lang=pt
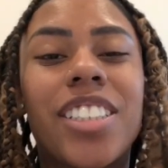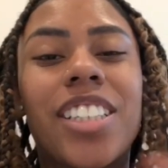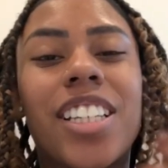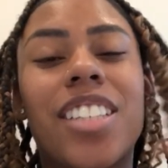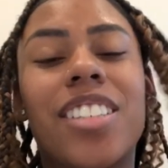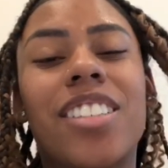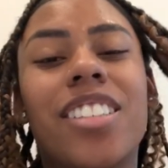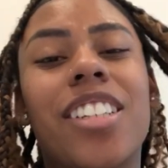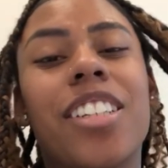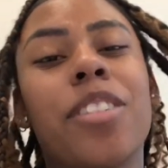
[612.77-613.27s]

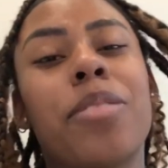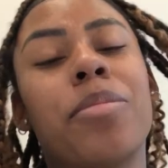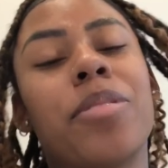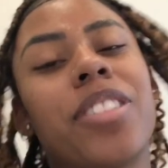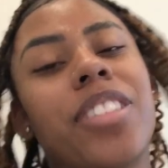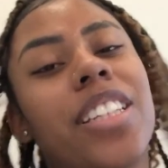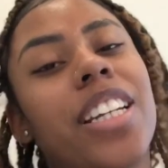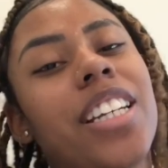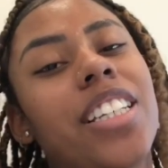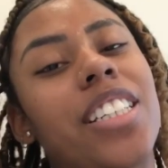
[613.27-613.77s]
Vocês viram aí, eu
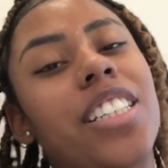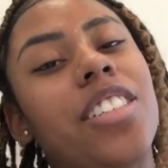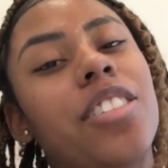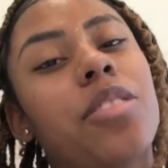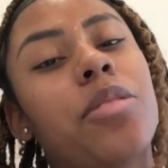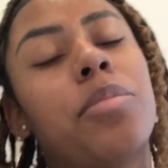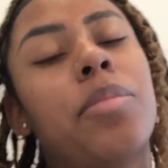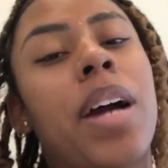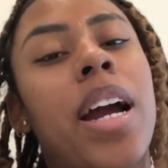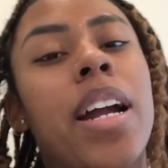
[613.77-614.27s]
mostrei a gente
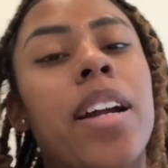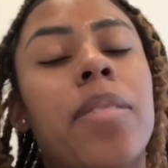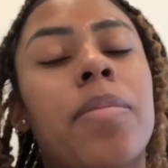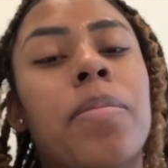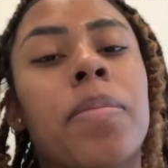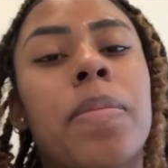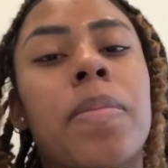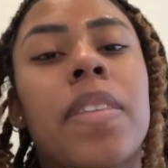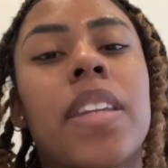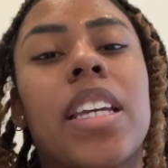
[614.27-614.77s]
no bar.
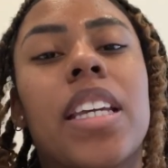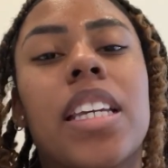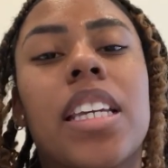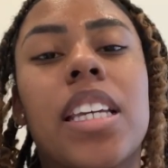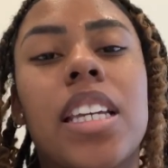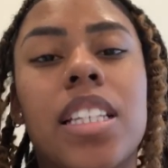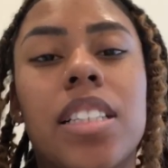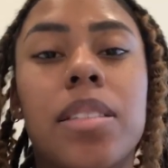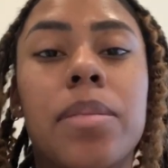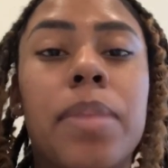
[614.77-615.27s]

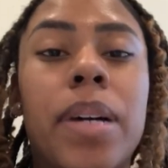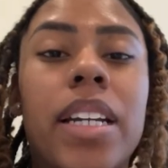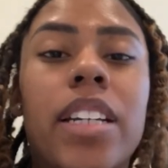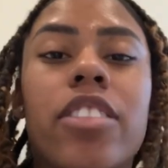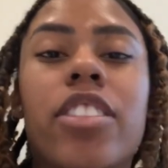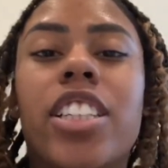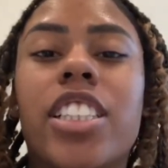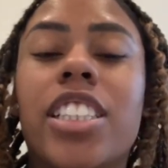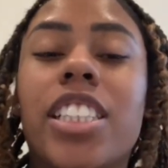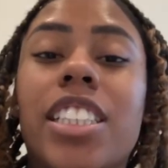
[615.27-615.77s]
E esse bar é o
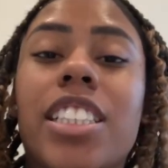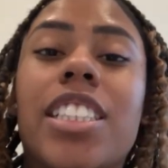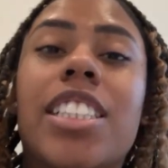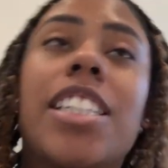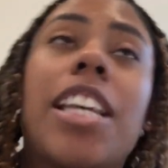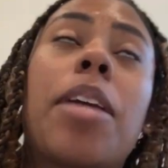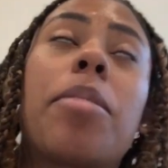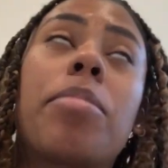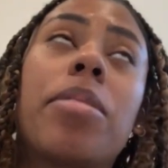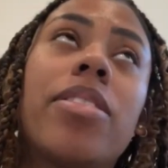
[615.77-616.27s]
que a gente
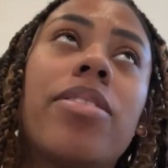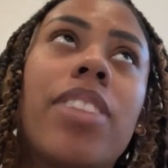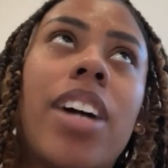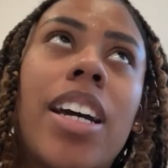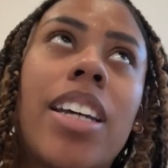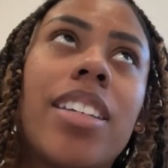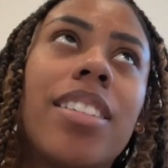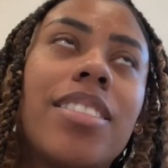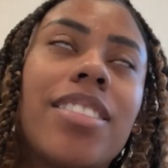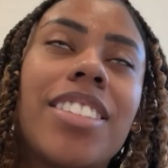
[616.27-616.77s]
sempre
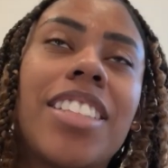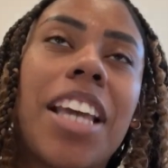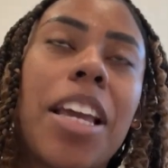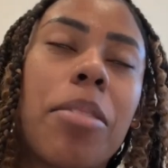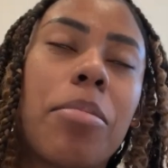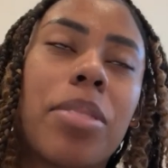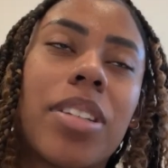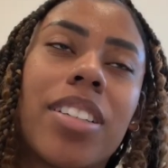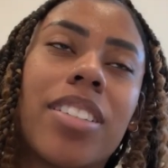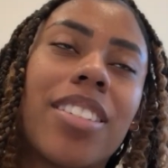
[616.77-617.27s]
vai,
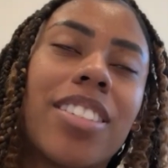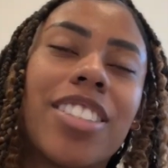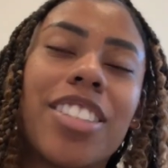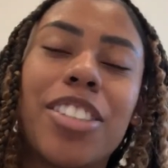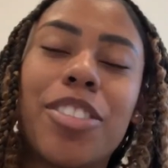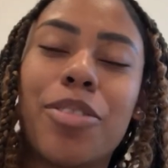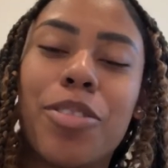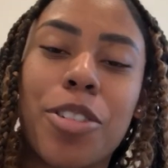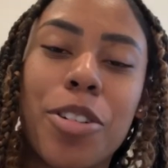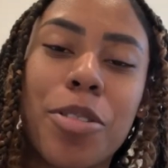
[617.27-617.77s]
sempre. A
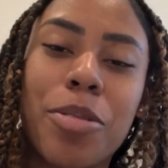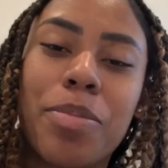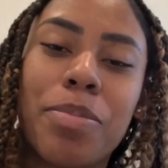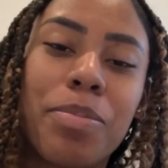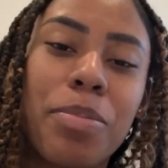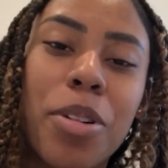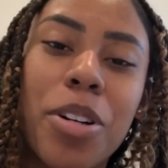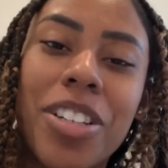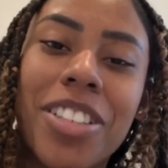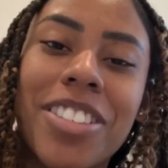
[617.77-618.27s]
gente foi
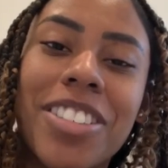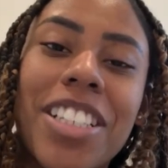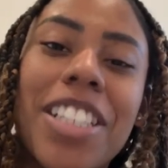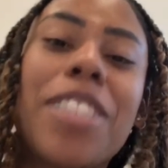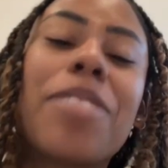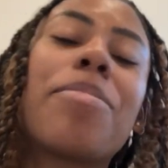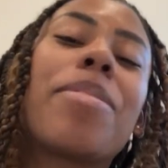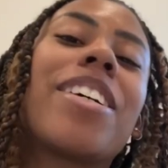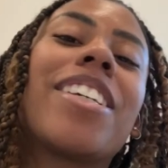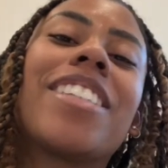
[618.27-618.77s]
poucas
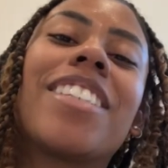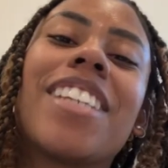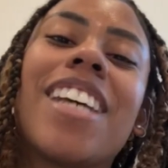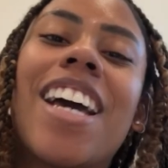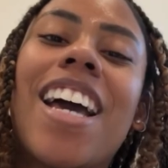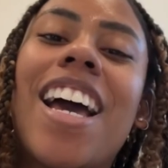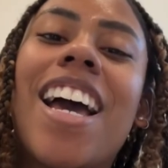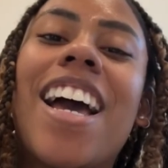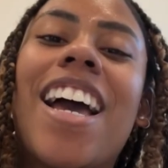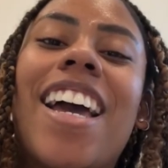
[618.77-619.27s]
vezes, mas
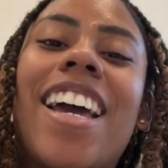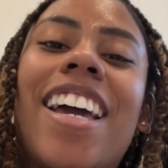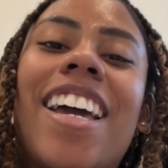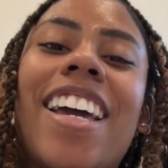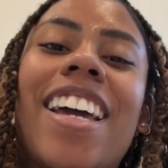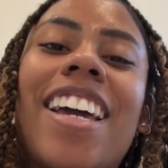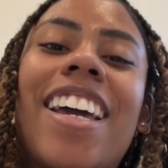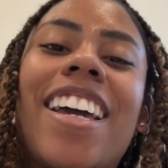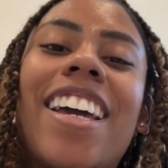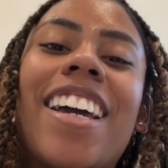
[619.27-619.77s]

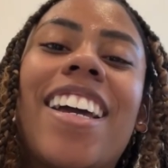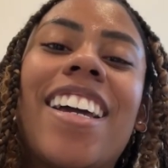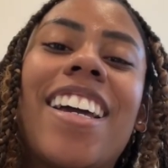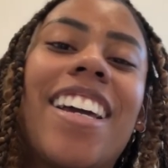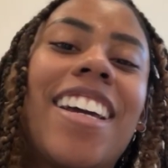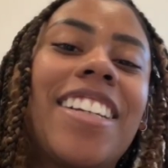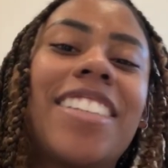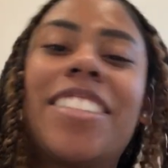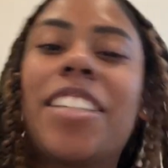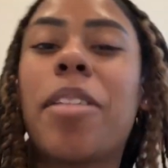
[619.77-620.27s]
é,
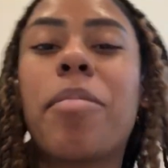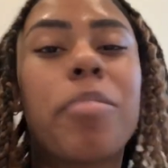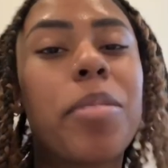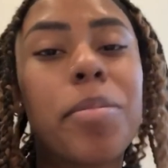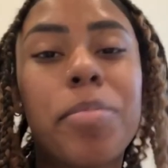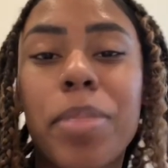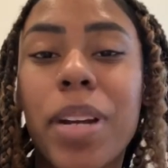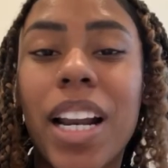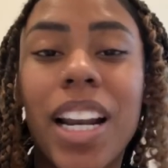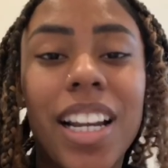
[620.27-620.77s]
é sempre
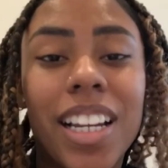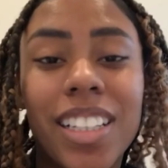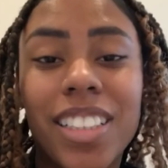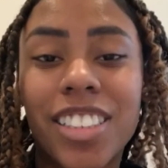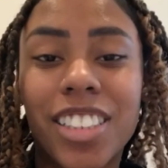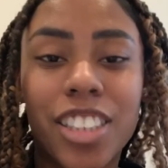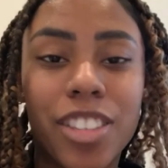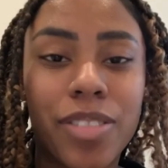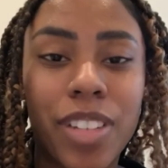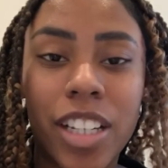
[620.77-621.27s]
para lá que a
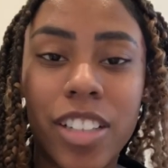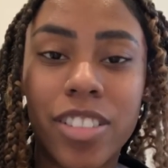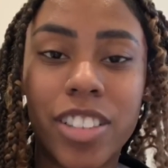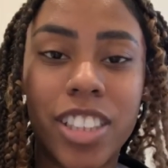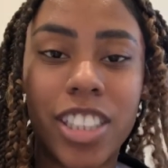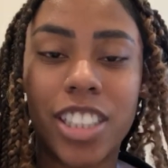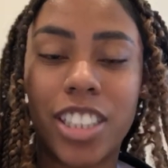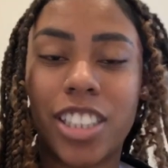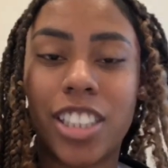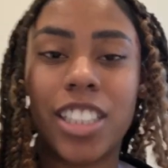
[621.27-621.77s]
gente vai quando a
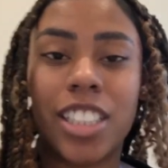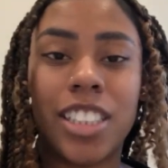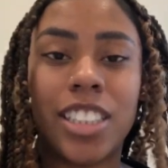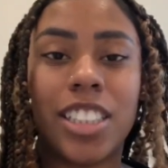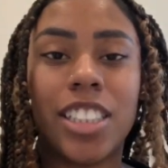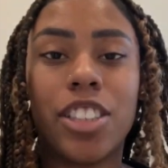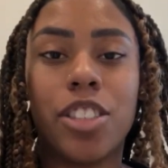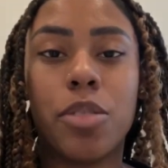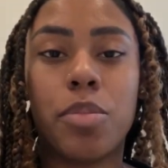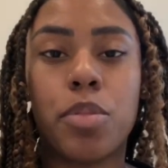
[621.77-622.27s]
gente
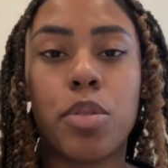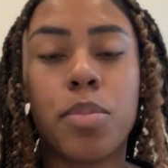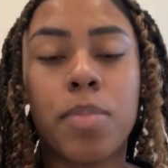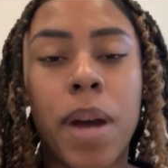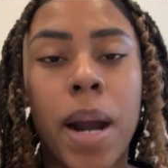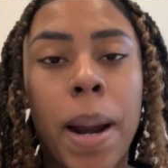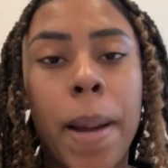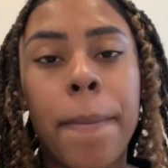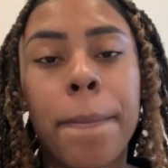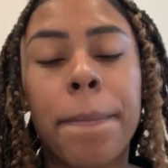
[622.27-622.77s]
decide ir pro
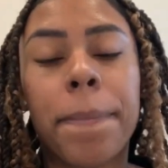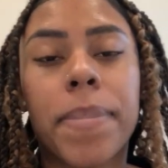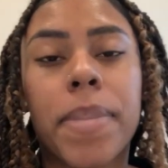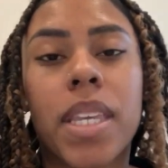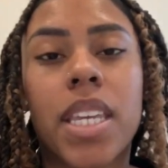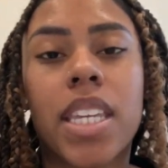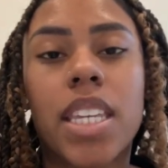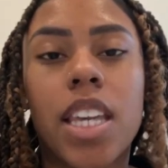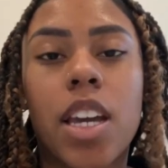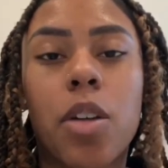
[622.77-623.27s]
bar,
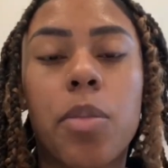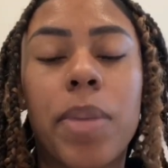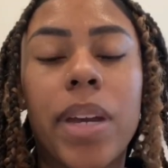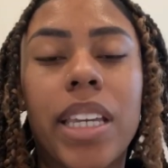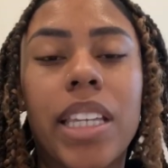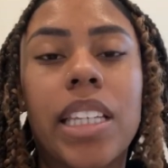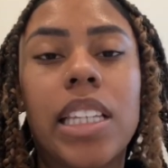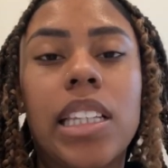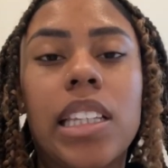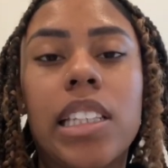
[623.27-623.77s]
que é o
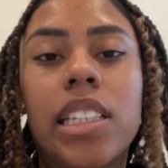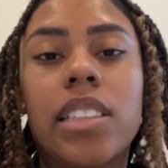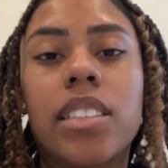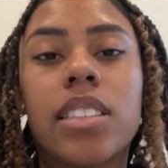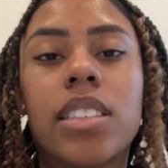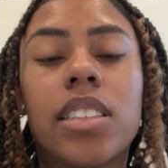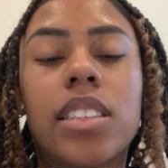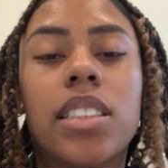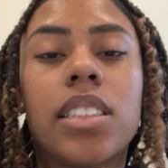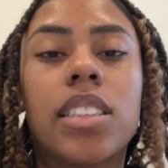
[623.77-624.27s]

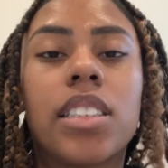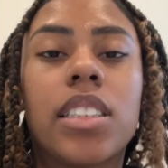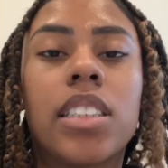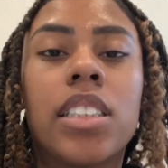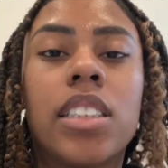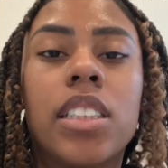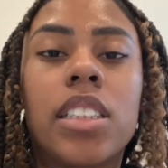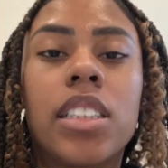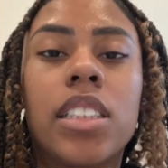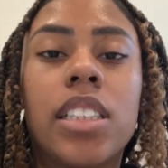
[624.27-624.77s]
McGillian's,
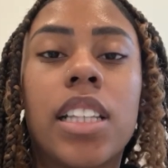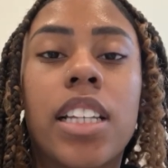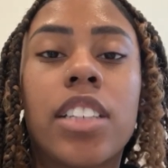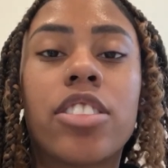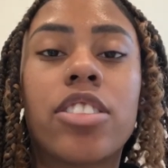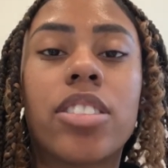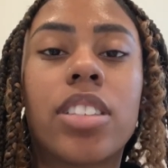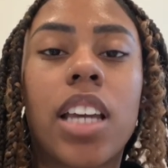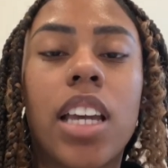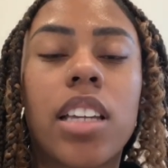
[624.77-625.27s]
e lá
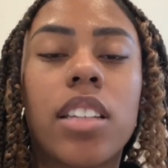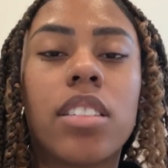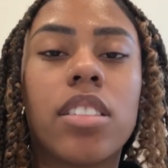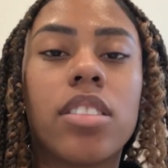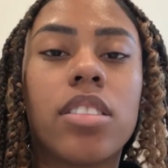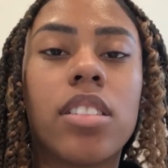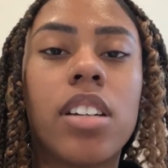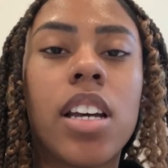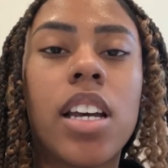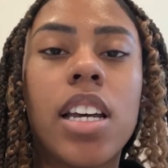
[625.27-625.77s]
no centro.